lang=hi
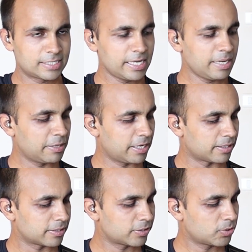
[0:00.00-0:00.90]
सेम
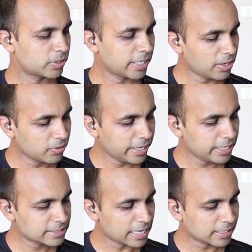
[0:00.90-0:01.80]
है तो क्या हो रहा है
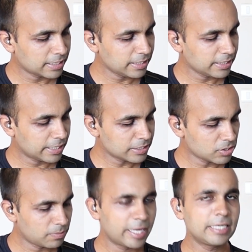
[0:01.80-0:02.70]
एग्जैक्टली exactly? ये
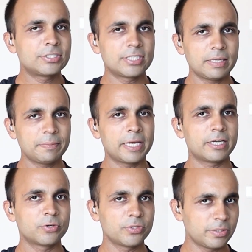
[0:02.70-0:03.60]
जो हमारी शेप है
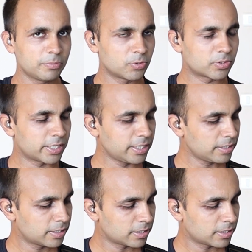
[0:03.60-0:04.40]
डोरियन मोड की